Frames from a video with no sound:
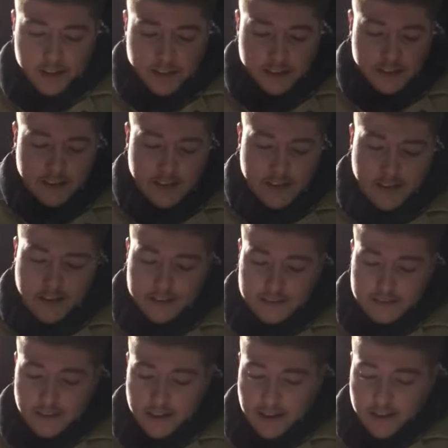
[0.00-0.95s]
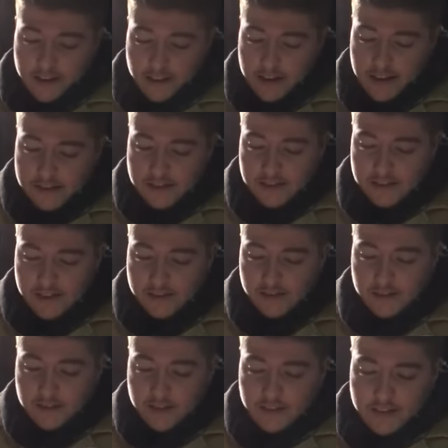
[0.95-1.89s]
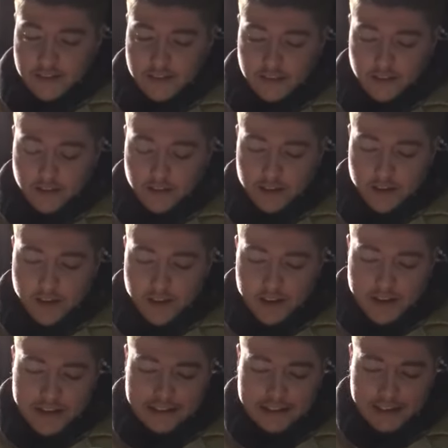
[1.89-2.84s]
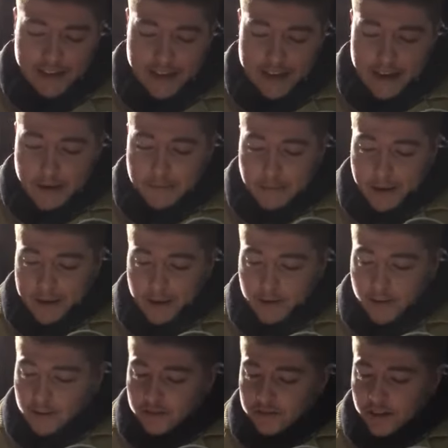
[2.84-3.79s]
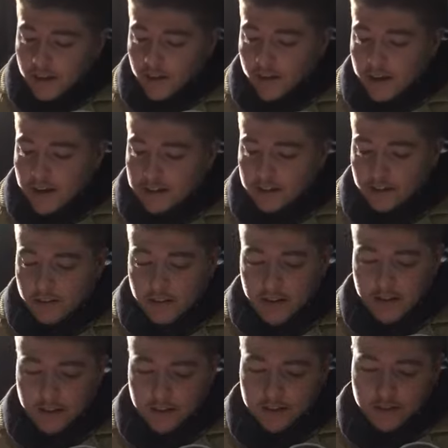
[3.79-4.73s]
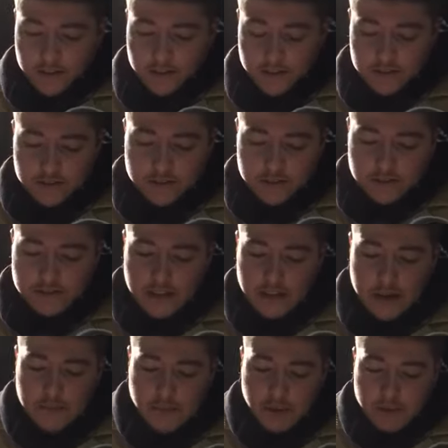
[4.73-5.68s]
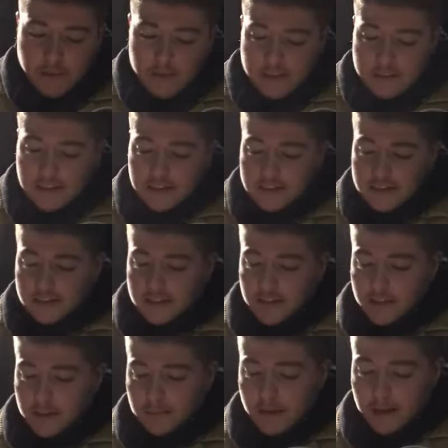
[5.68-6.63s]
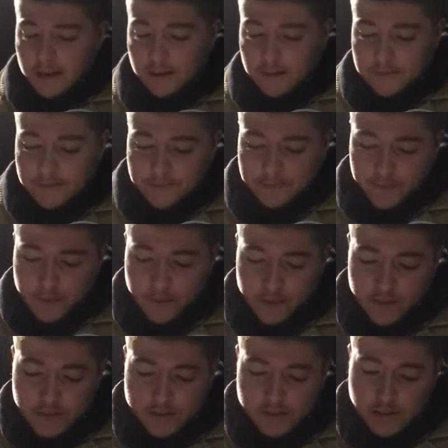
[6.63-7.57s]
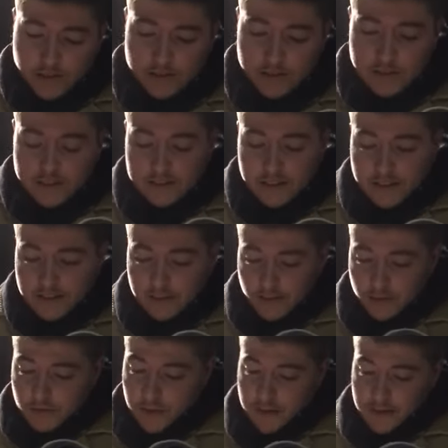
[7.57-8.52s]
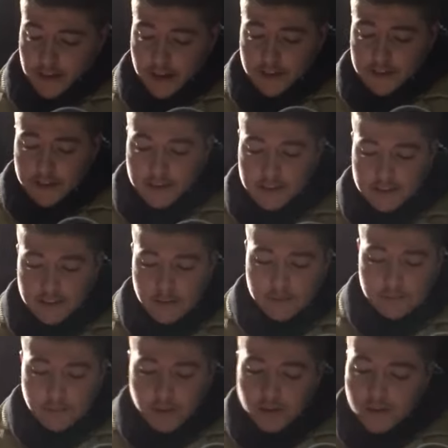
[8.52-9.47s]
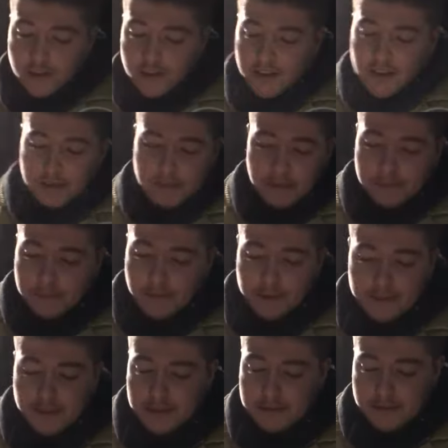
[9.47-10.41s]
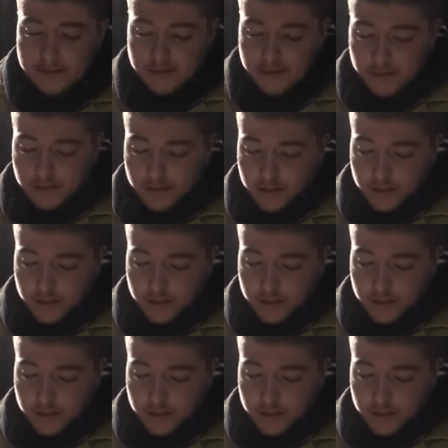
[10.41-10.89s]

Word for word: Tirar acantilados la sensación de vértigo, estrellar el pánico contra los astros ardiendo, rozar el prohibido atardecer animal. Sigo sin estar segura de nada y tampoco es que me importe demasiado.